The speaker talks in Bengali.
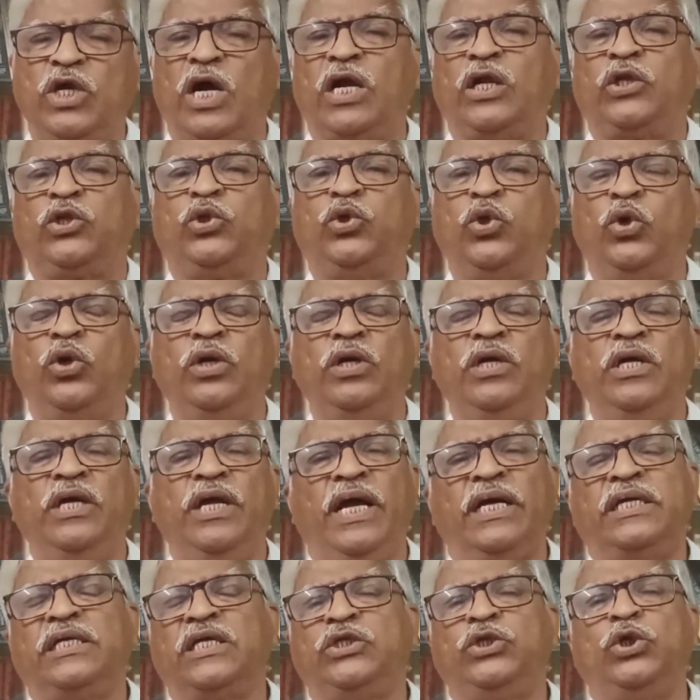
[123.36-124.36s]
স্বার্থ
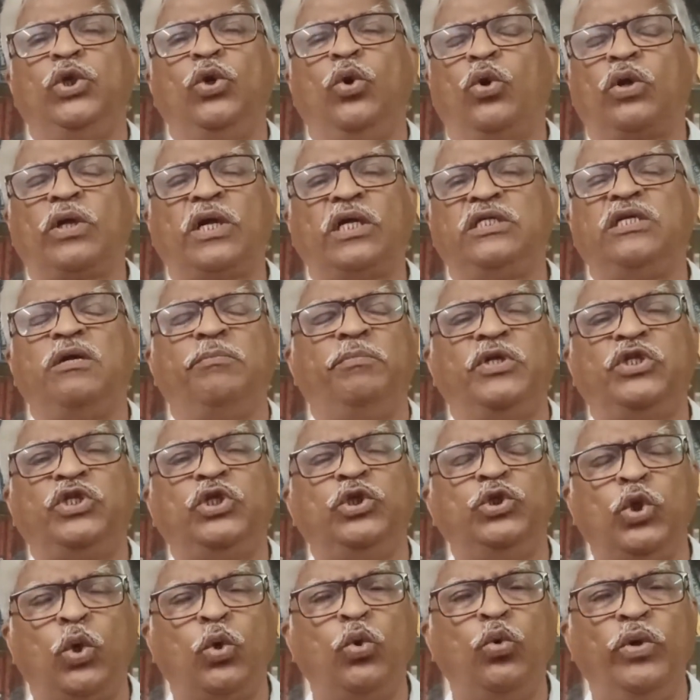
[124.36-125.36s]
এটা ছিল ওর কাছে
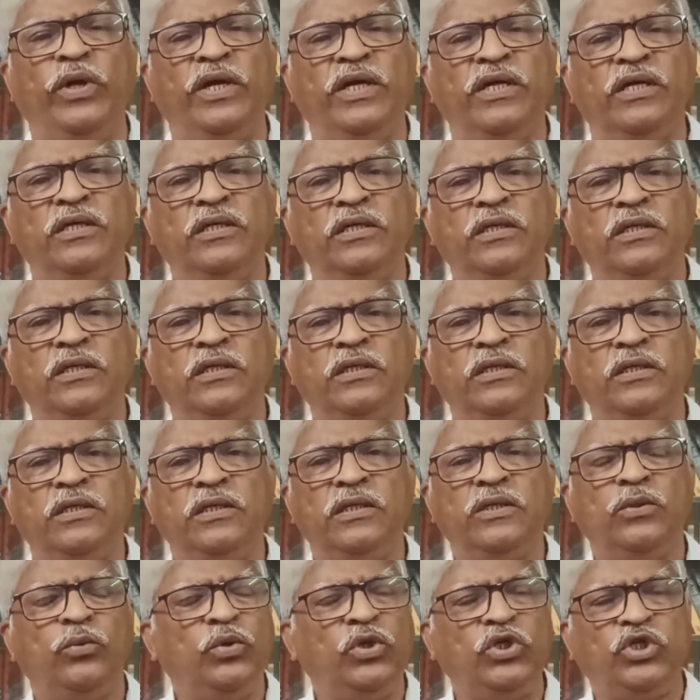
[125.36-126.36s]
বেশি জরুরি
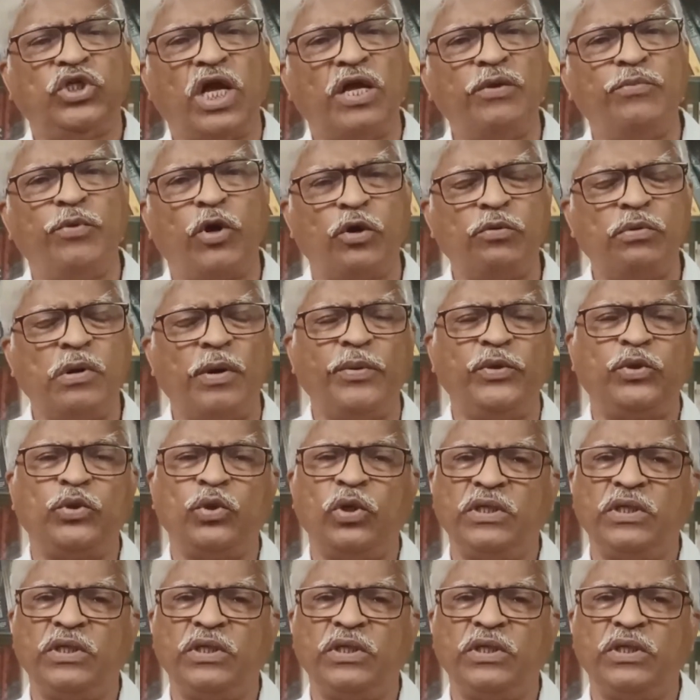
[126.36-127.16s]
উনি সেই মনোভাবে